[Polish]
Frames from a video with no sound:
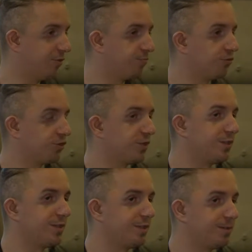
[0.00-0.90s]
Oprócz
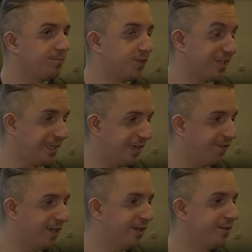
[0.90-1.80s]
y,
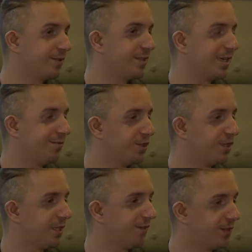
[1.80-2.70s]
przedstawień staramy
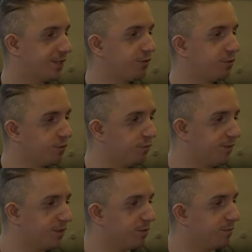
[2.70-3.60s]
się dawać co roku
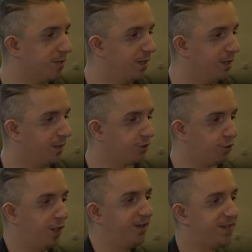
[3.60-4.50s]
widzom
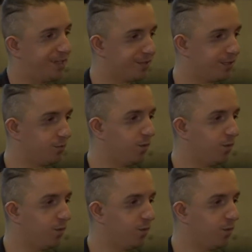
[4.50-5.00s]
trochę więcej.